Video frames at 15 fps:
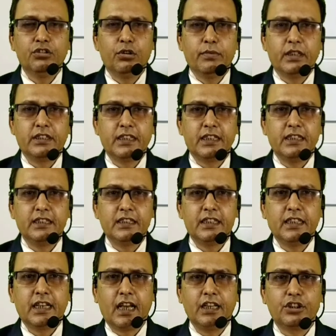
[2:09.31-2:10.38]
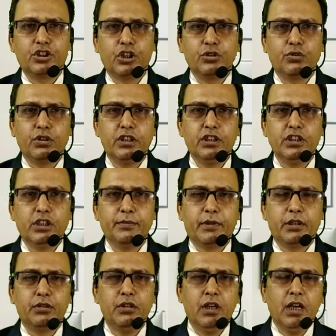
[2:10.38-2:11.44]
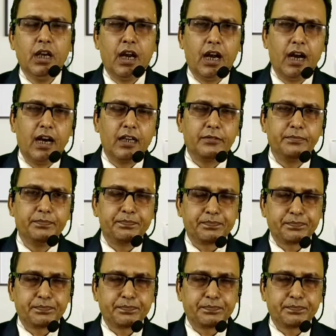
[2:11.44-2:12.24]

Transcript: তোমরা সেখান থেকে কালেকশন করে নিতে পারো আর